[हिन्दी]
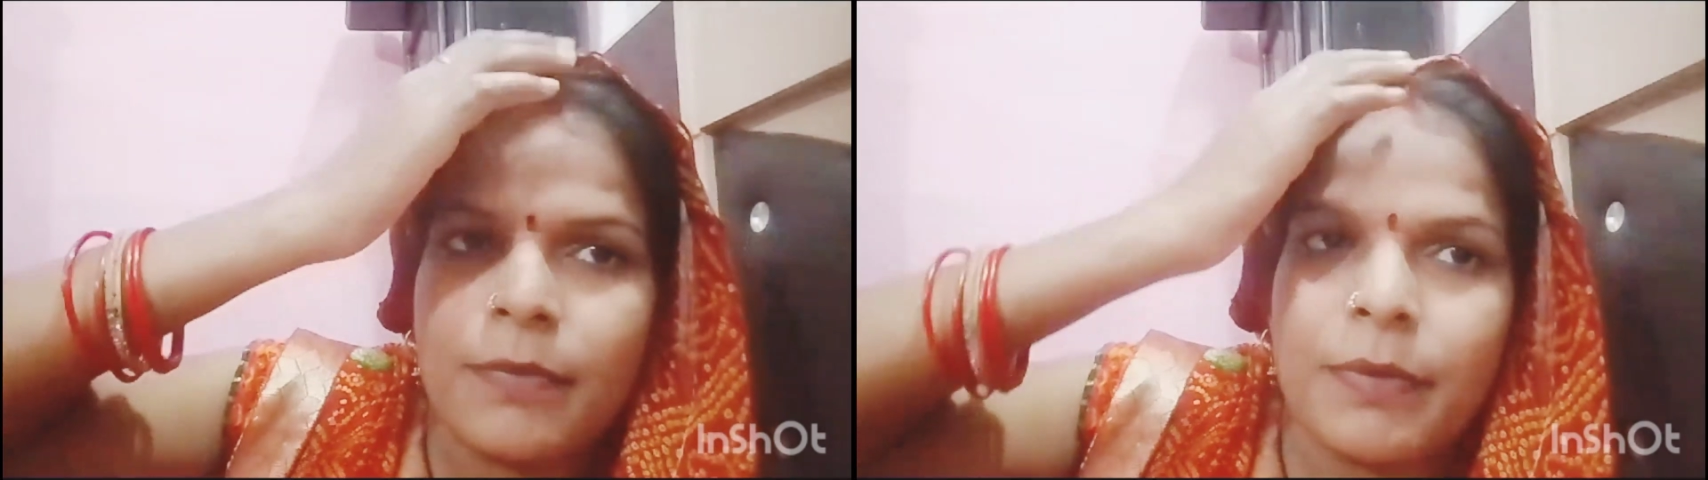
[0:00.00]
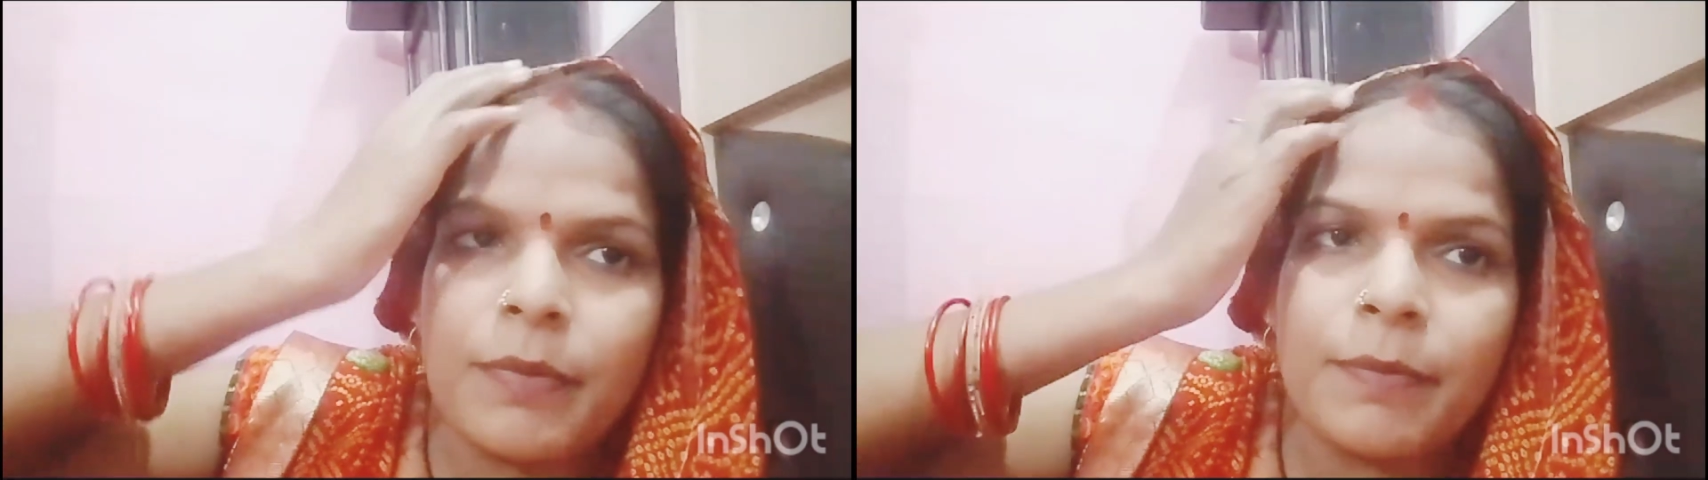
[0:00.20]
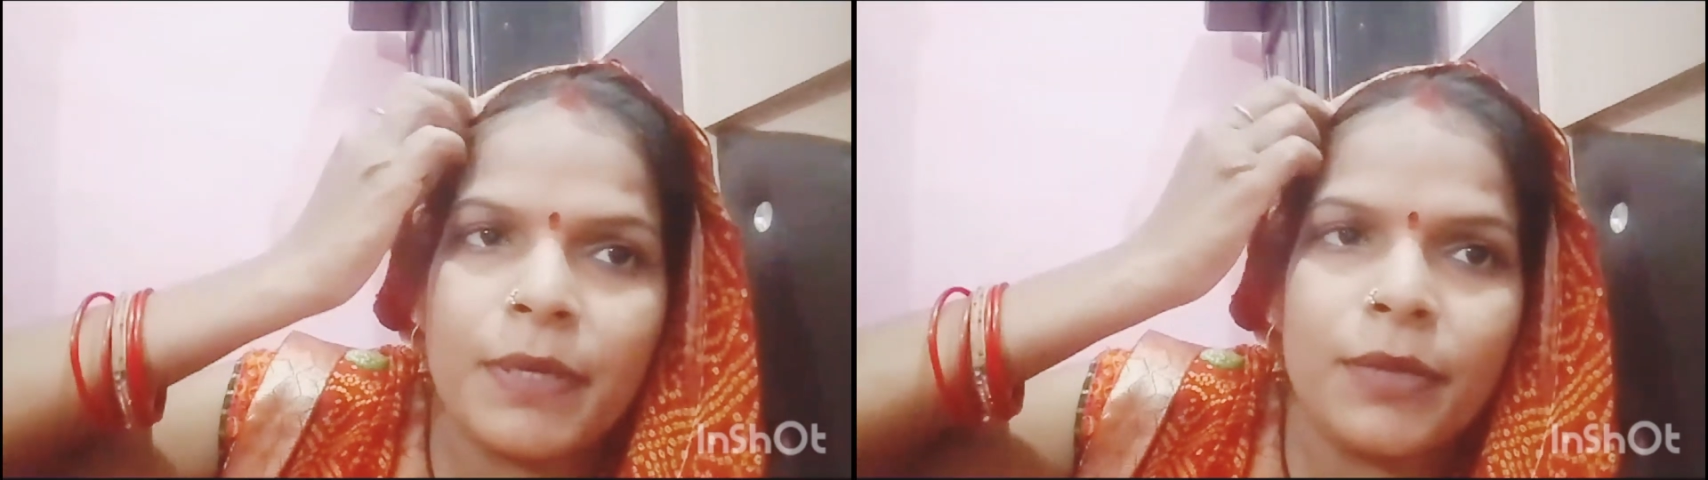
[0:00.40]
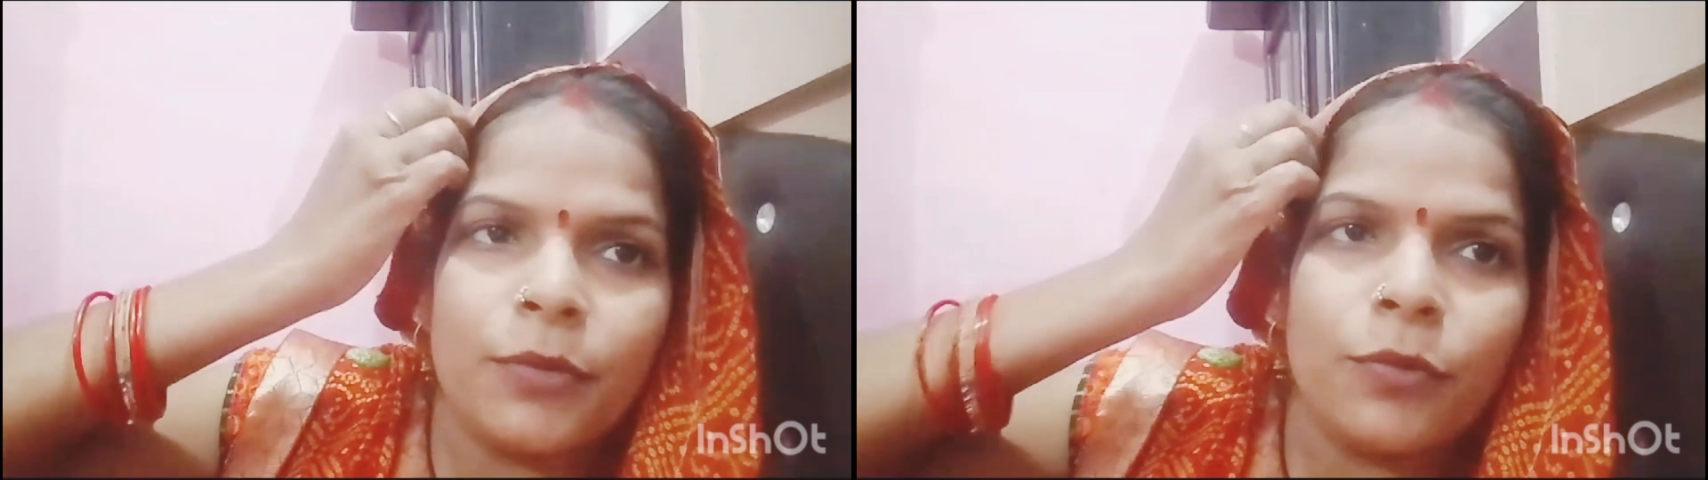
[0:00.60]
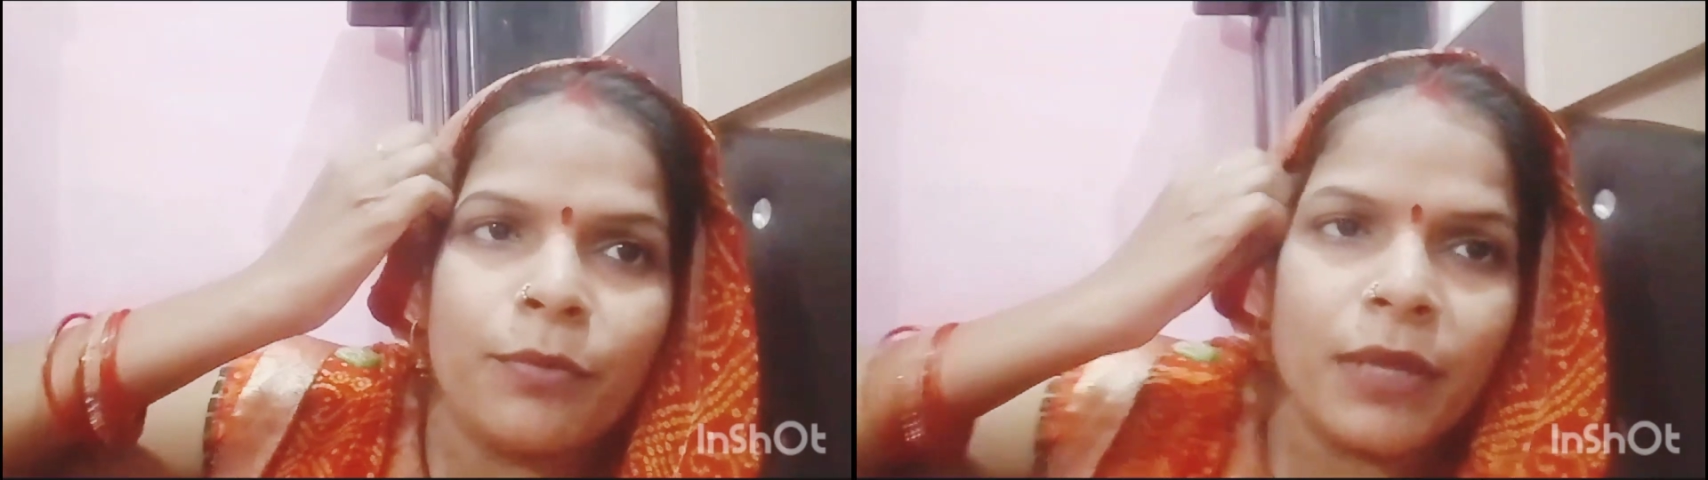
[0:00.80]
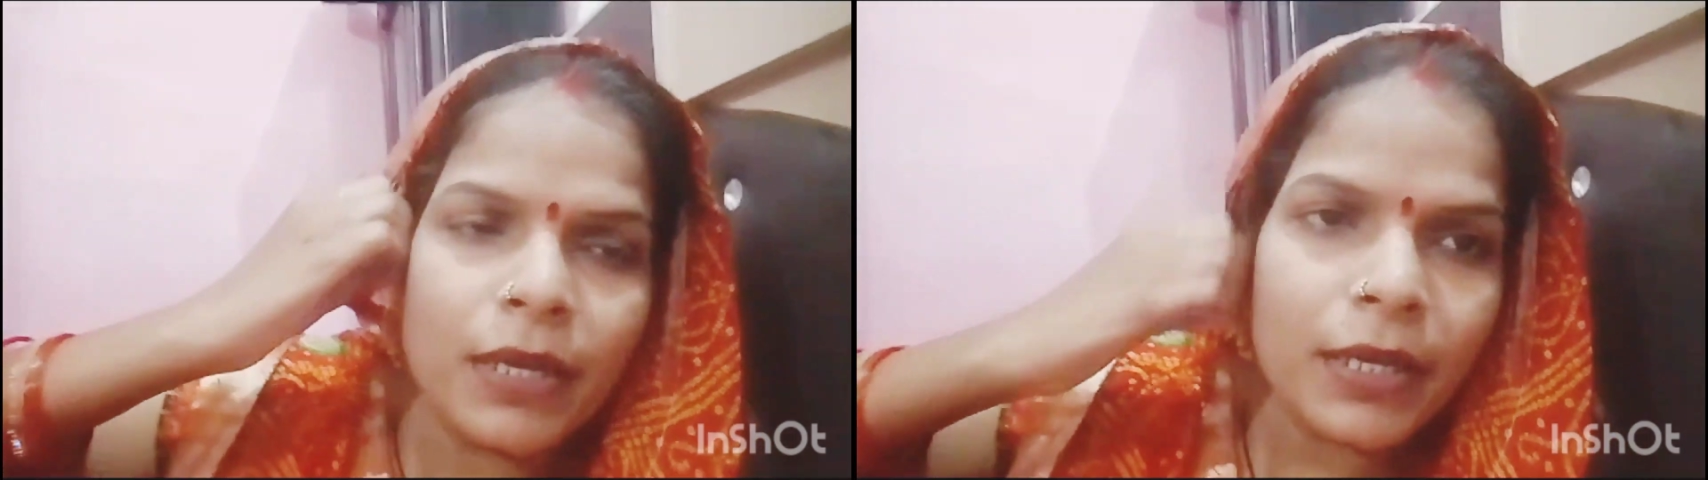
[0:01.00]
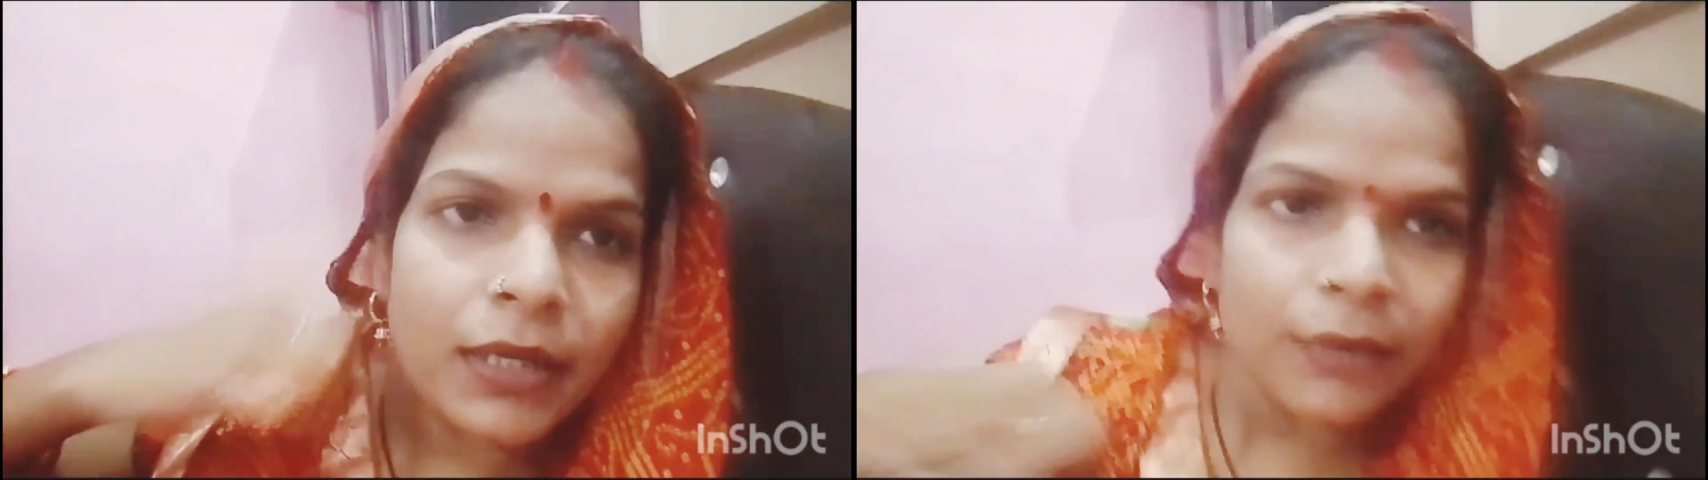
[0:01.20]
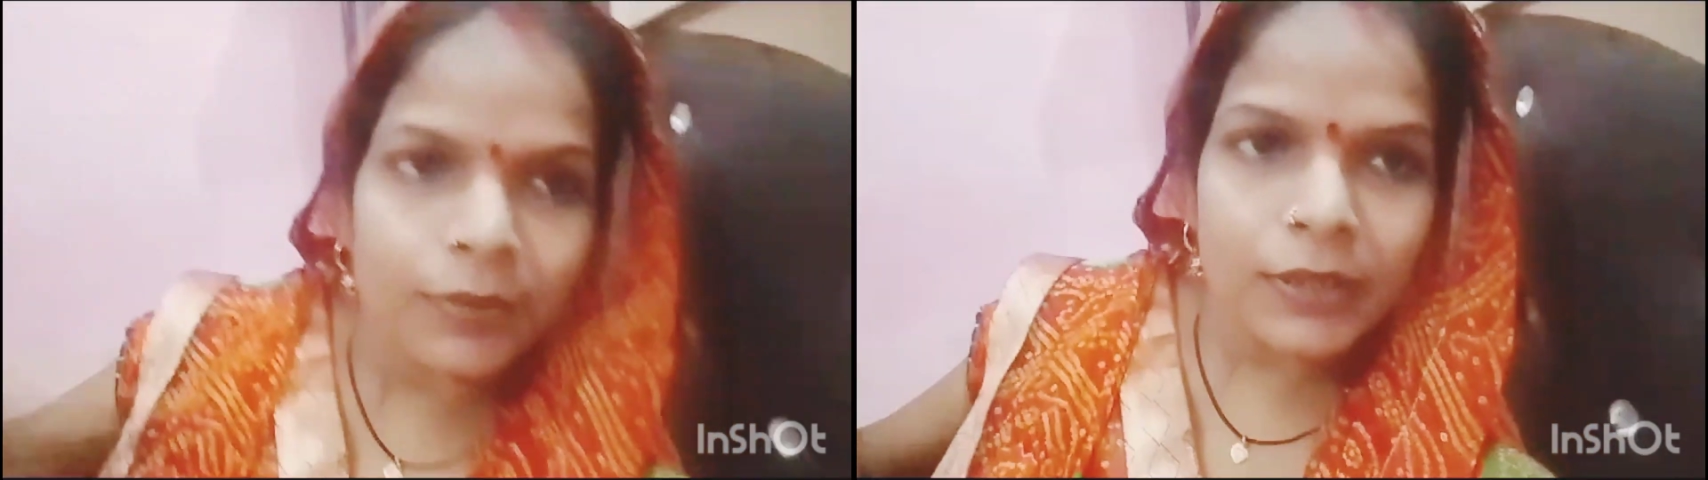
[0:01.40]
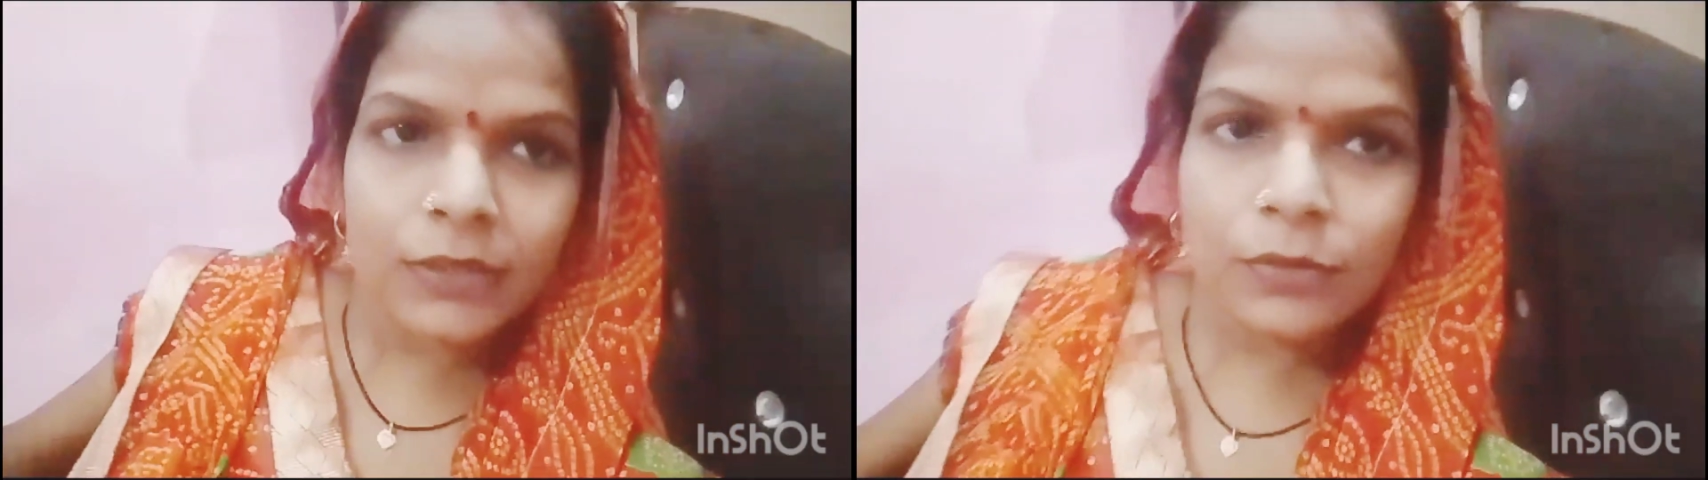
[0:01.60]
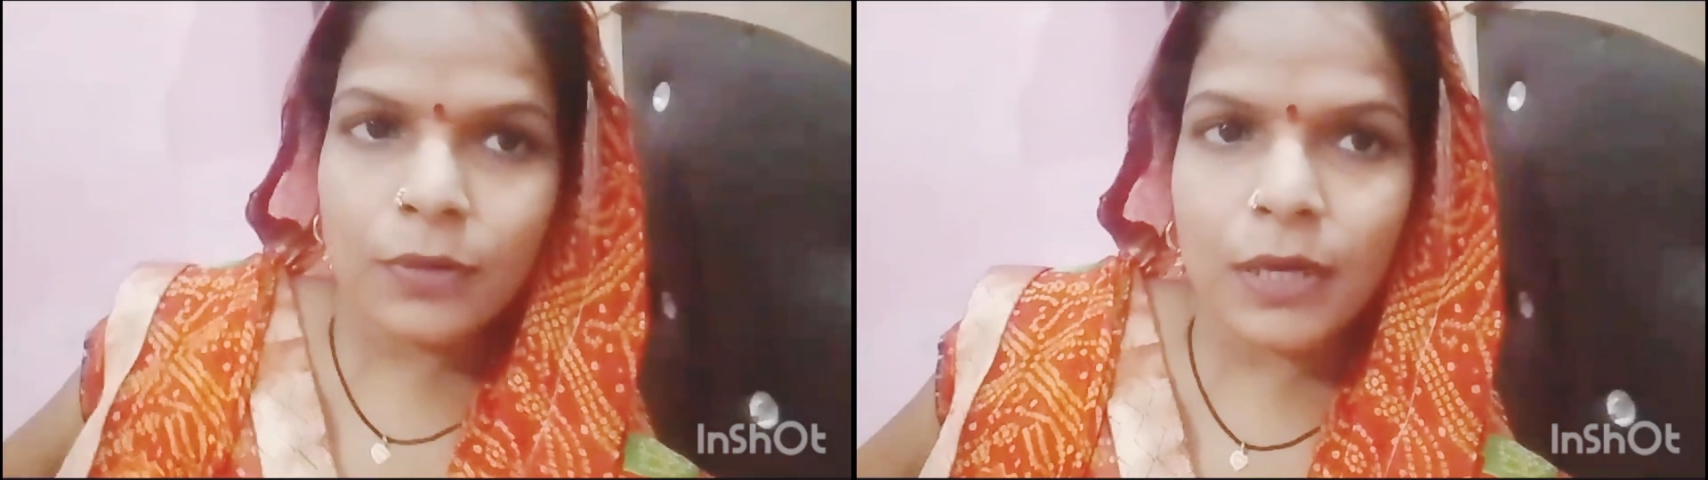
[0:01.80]
पहनाना चाहिए इस टाइम बच्चन
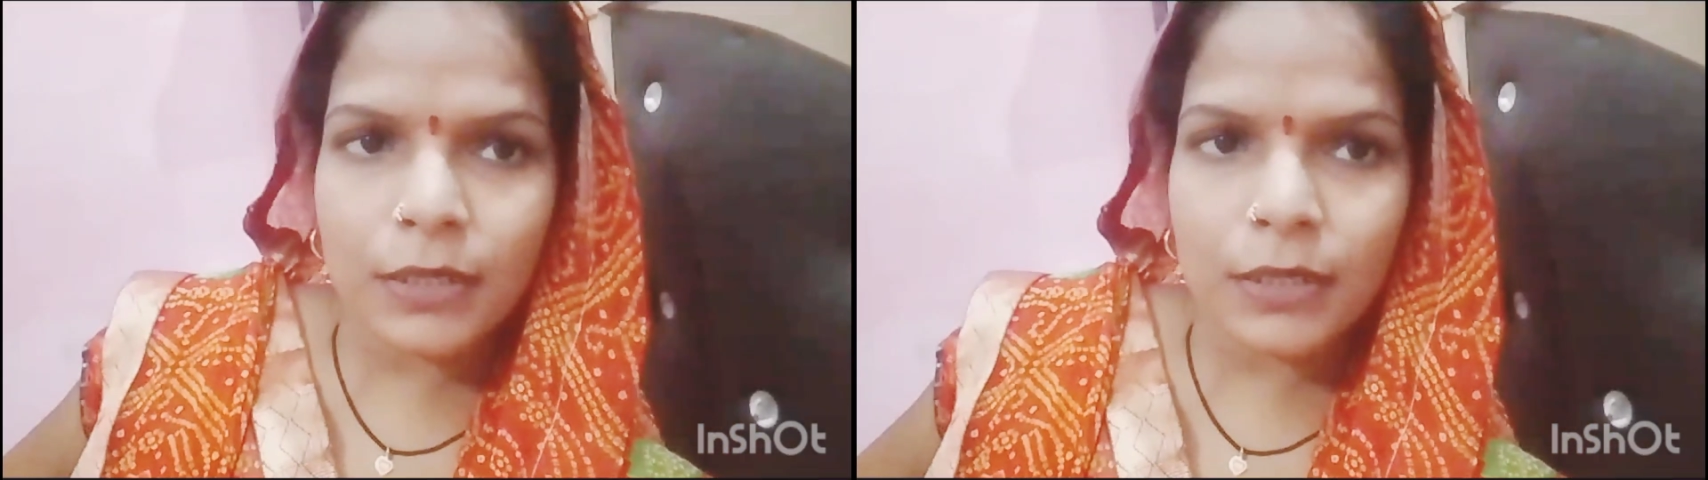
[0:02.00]
को